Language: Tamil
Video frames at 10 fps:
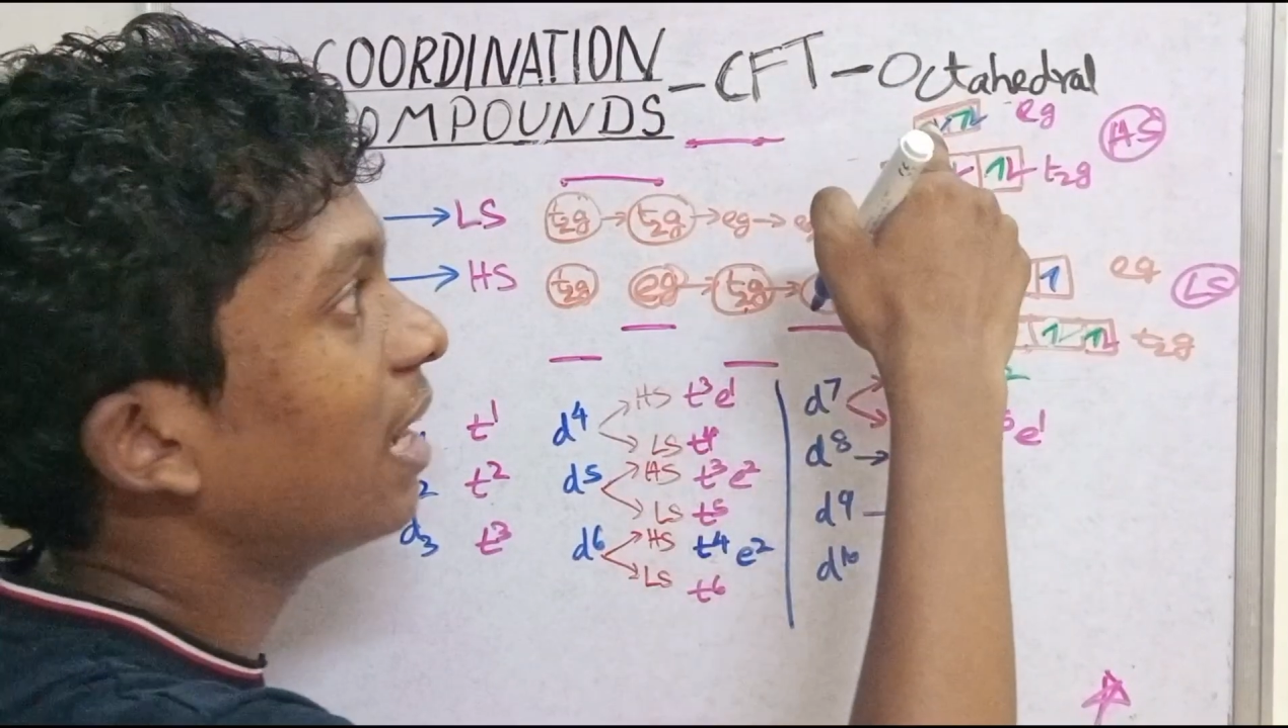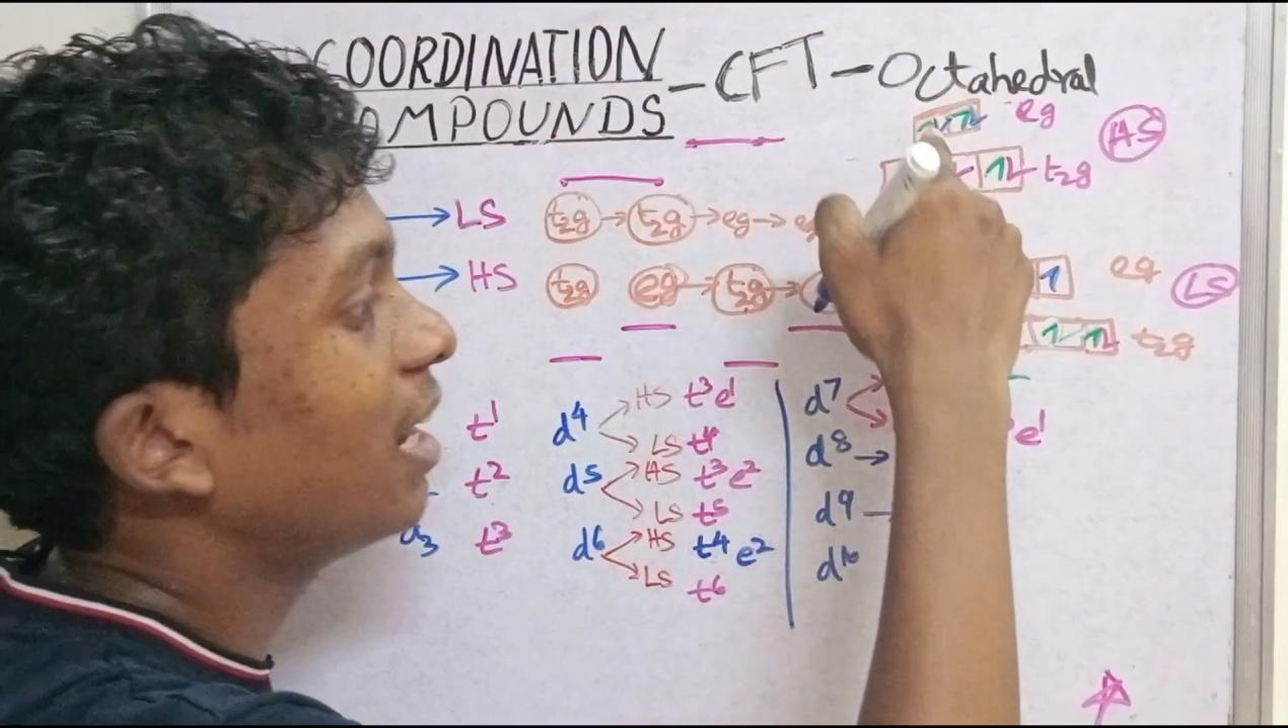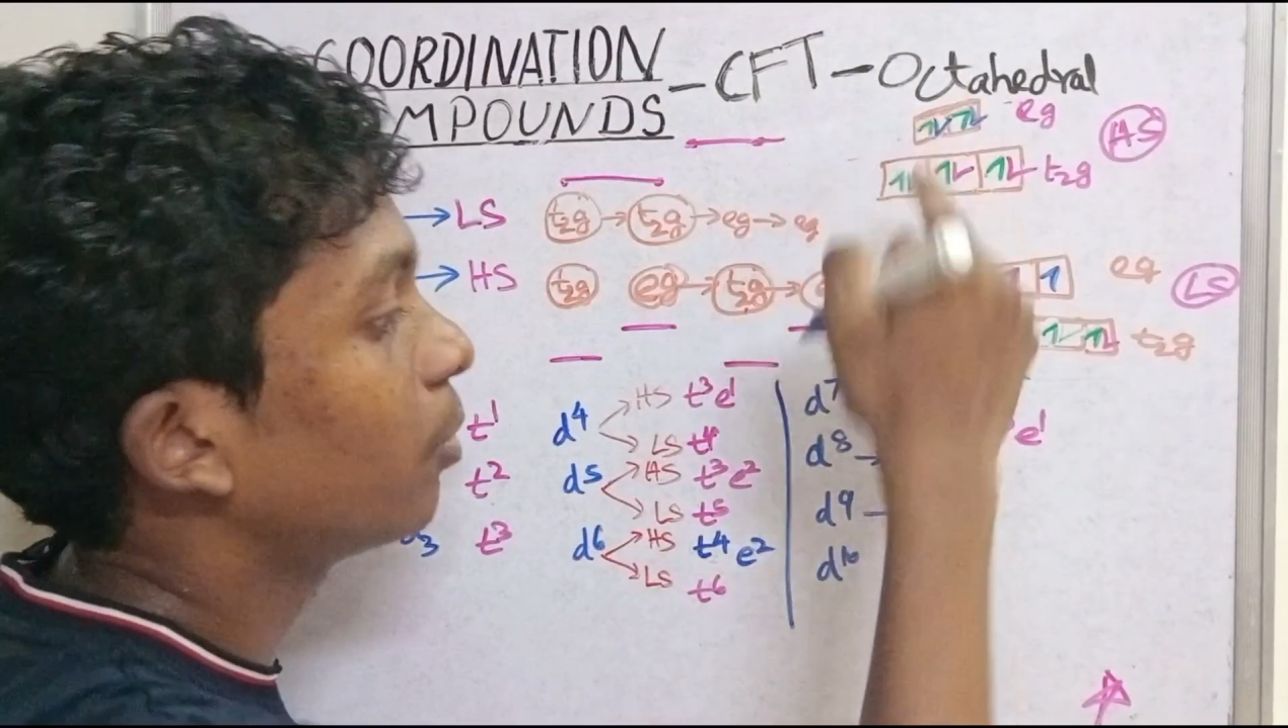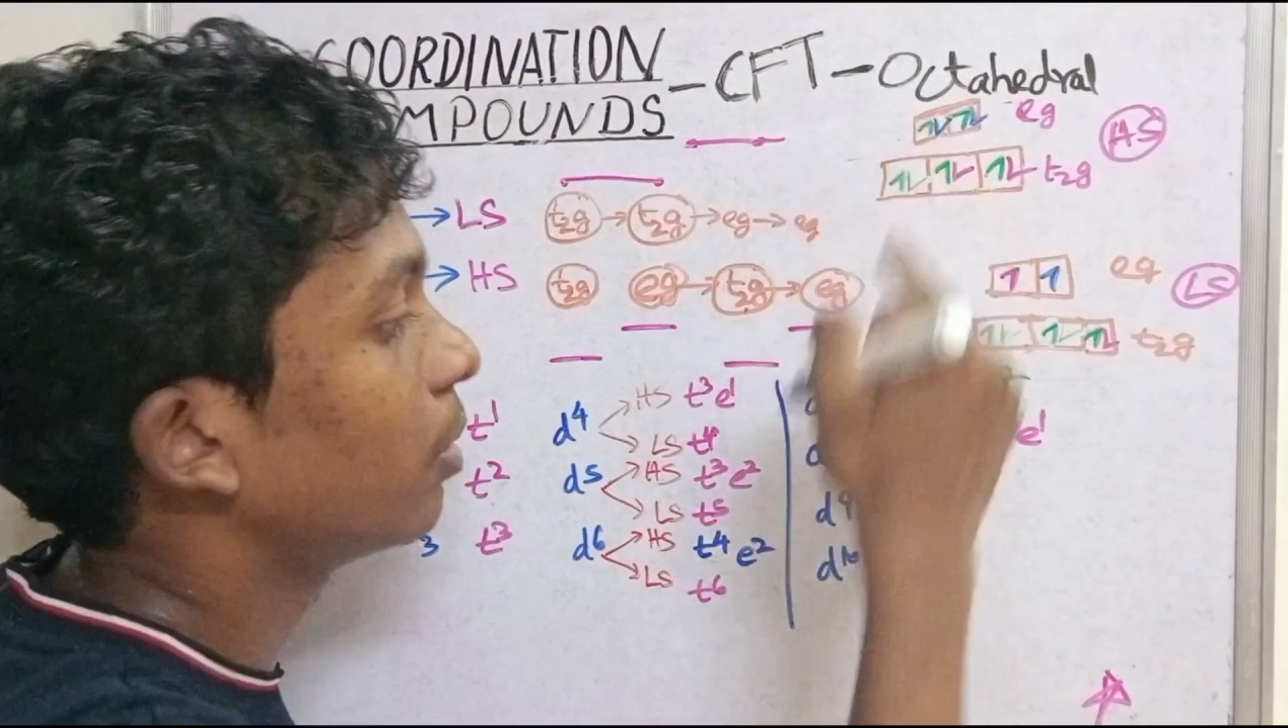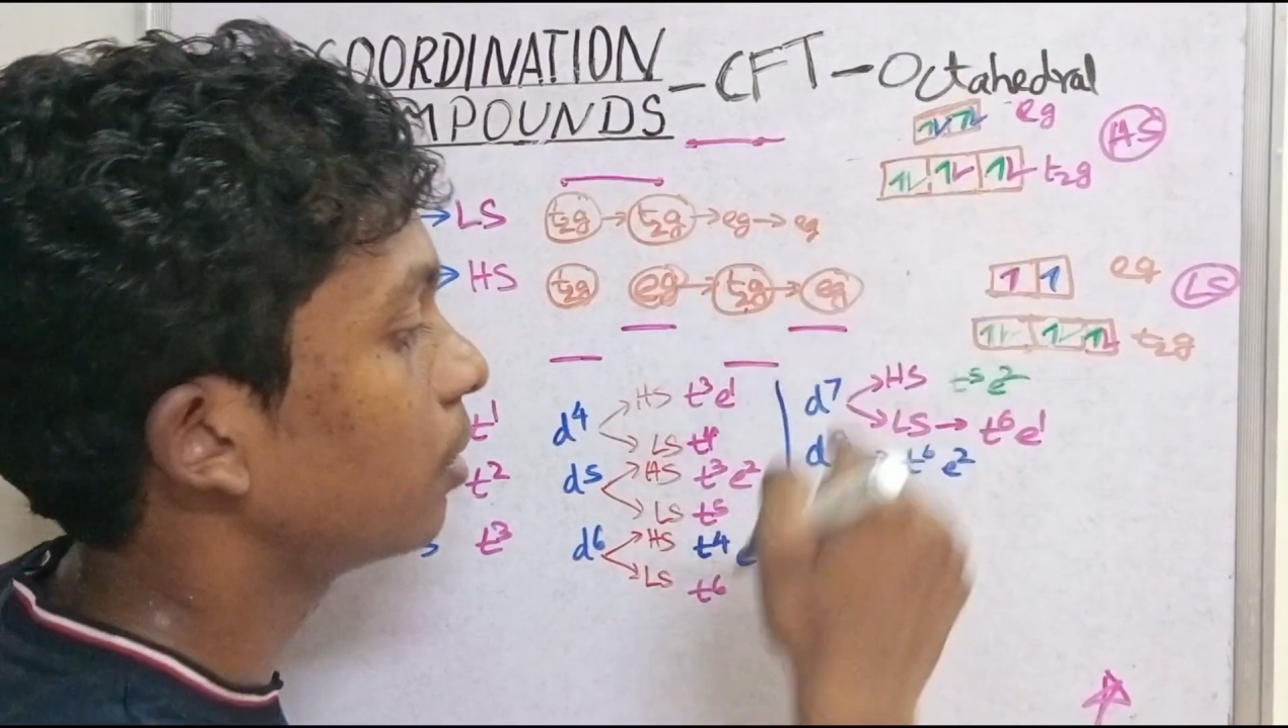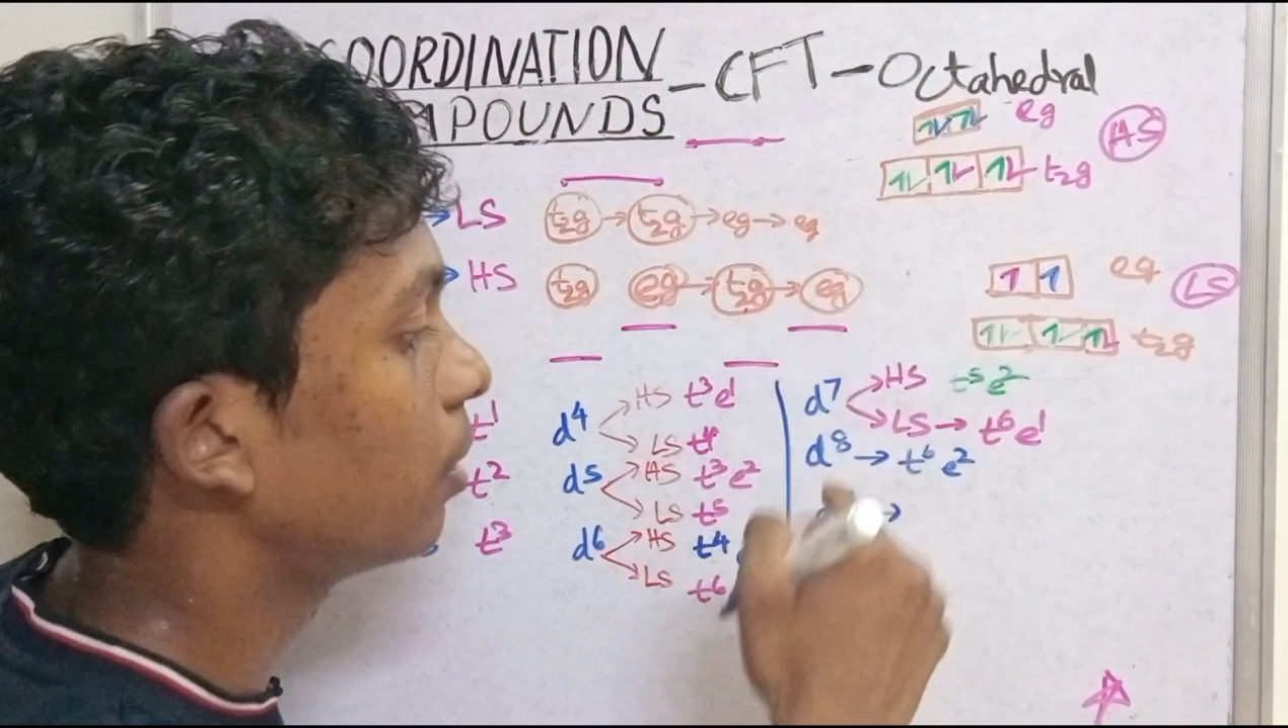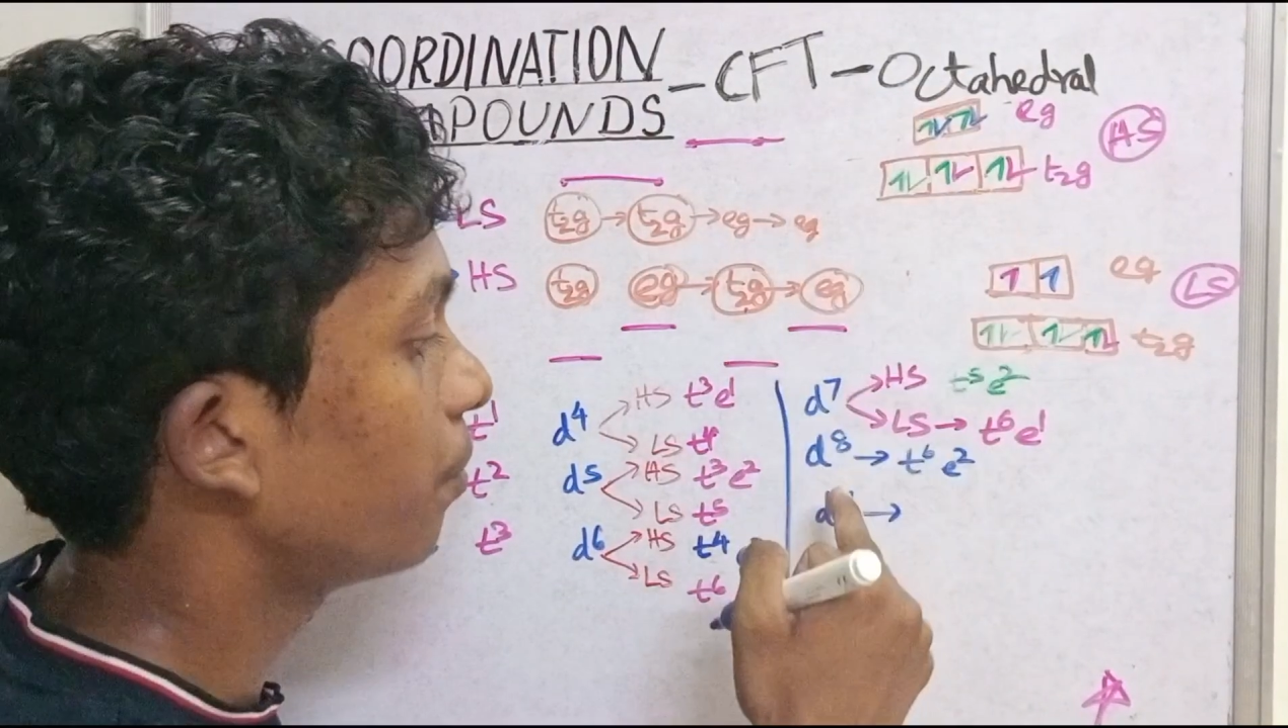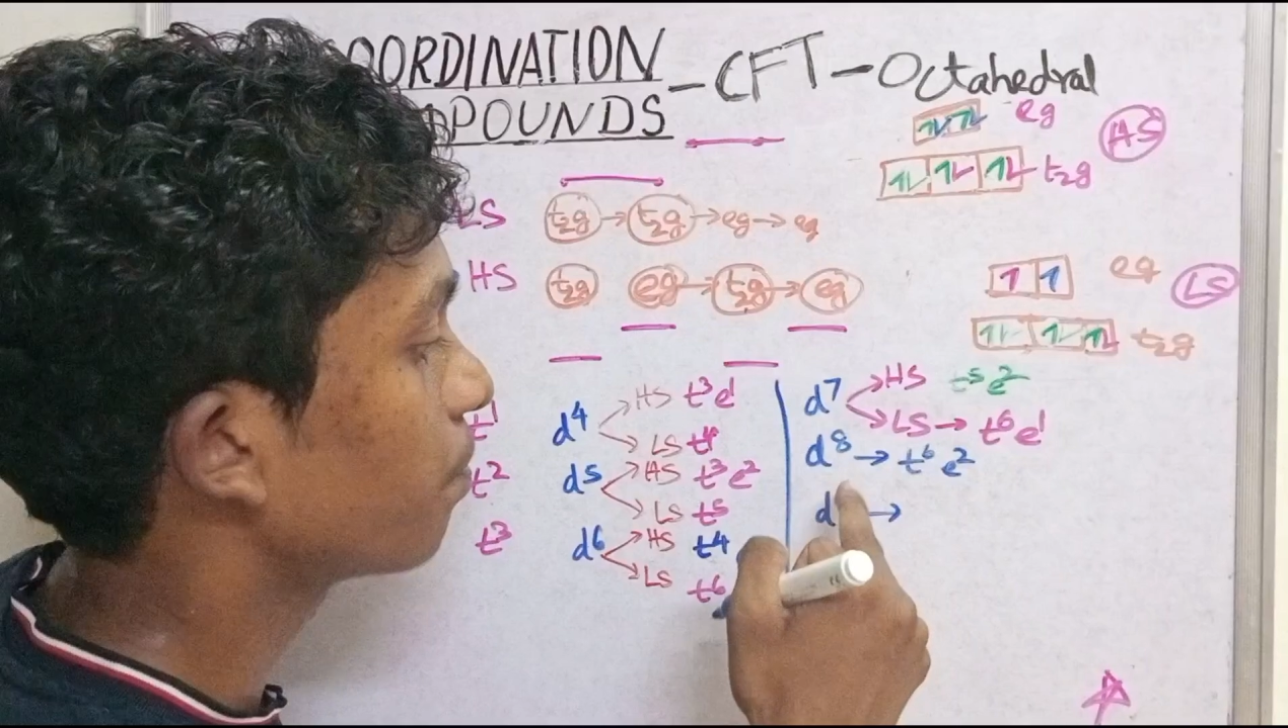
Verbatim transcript: எயிட் வந்து